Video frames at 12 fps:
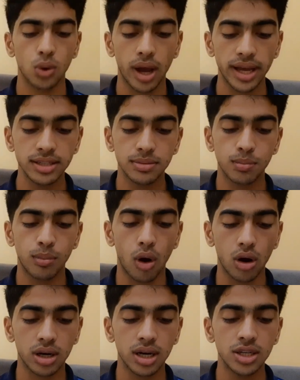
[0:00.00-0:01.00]
गाइज
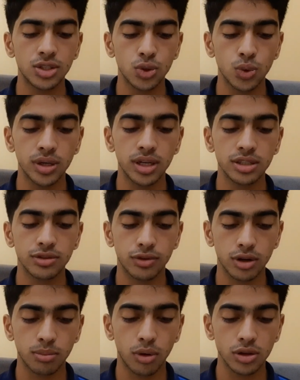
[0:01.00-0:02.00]
बॉका जूनियर्स
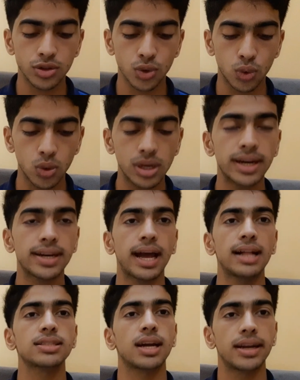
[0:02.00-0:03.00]
फुटबॉल स्कूल ये
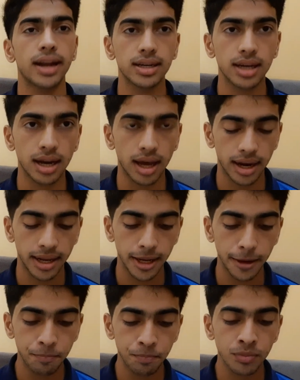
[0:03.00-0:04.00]
ट्रायल्स कंडक्ट करा रही
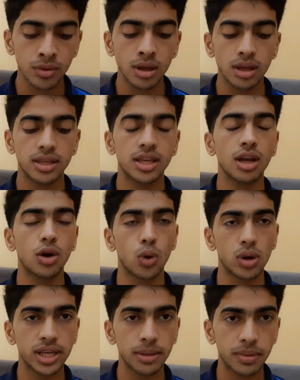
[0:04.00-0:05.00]
है ये
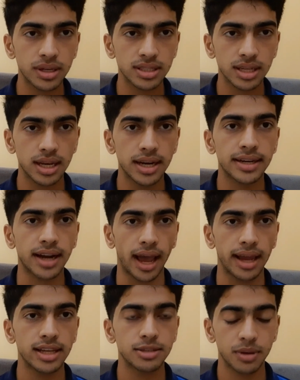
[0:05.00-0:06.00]
गोलकीपर्स के लिए
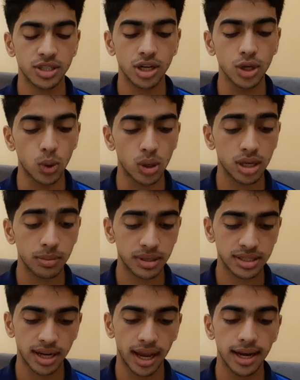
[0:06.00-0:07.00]
ट्रायल है स्पेशली
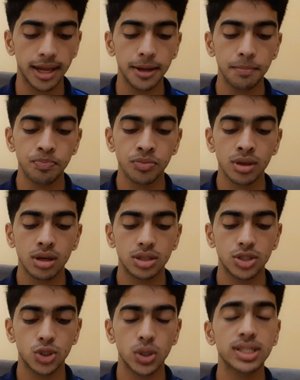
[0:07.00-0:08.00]
गोलकीपर्स ट्रायल है
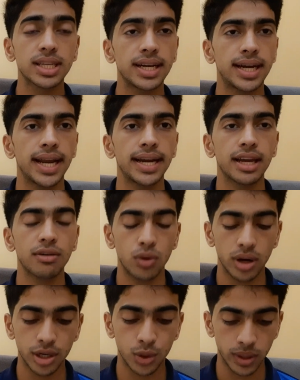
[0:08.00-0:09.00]
जो इसकी डेट है वो
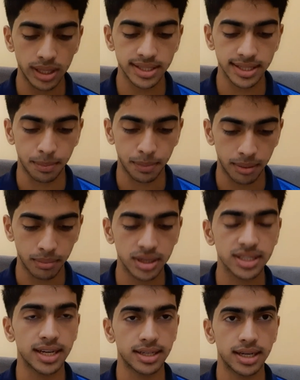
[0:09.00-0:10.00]
है ट्वेल्थ
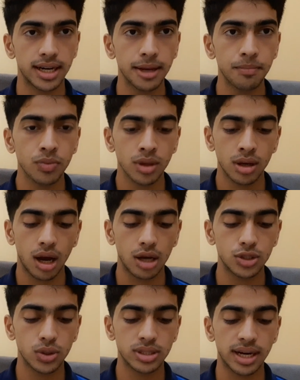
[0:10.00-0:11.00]
सेप्टेम्बर सैटरडे
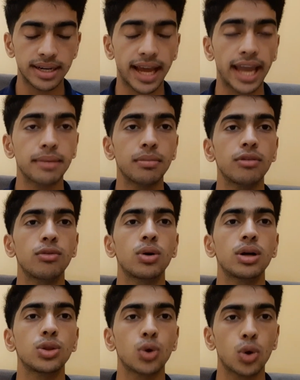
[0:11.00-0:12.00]
जो इसका टाइम है वो
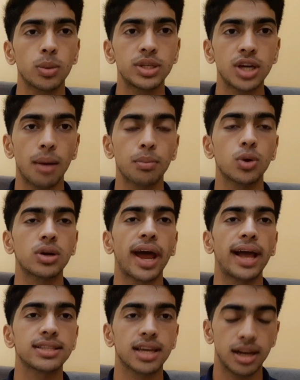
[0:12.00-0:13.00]
है दो बजे आपको
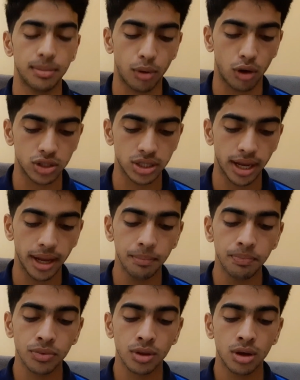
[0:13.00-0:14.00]
ट्रायल्स के लिए पहुँचना
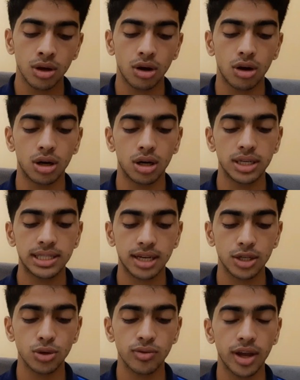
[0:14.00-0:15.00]
है और
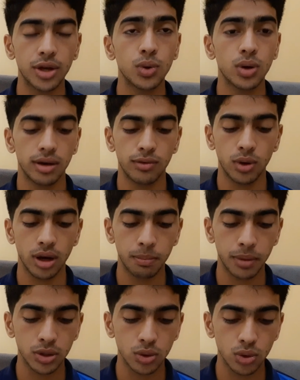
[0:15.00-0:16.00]
इसका जो वेन्यू है वो है
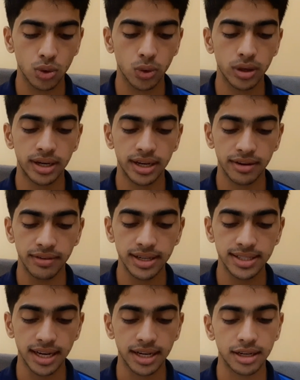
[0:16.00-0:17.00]
पदुकोण डेविड
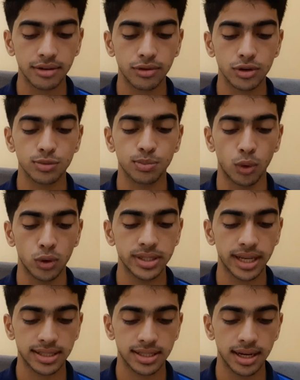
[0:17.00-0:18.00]
सेंटर फॉर
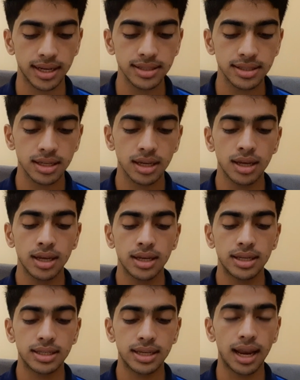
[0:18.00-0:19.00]
स्पोर्ट्स एक्सीलेंस
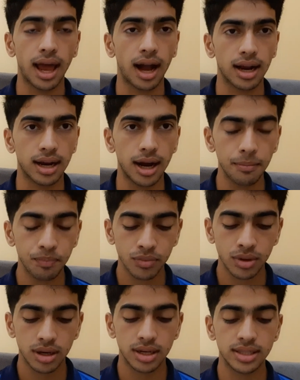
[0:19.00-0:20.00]
ये लांखा
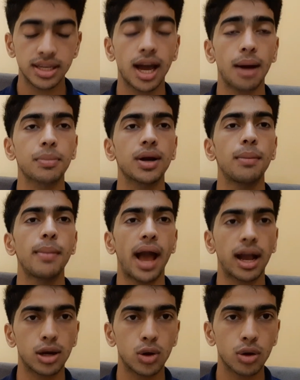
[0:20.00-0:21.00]
ये आपका
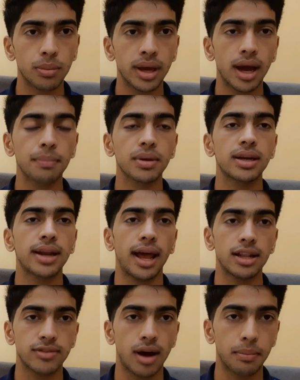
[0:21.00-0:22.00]
बैंगलोर में है आपके
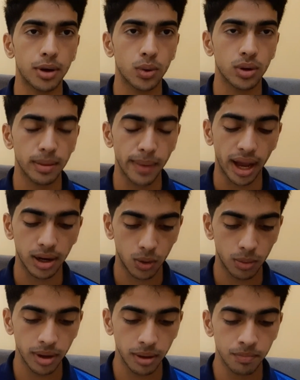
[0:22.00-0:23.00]
ट्रायल्स वहाँ पर होंगे
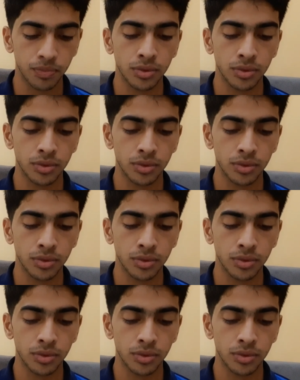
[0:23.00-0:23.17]
बैंगलोर में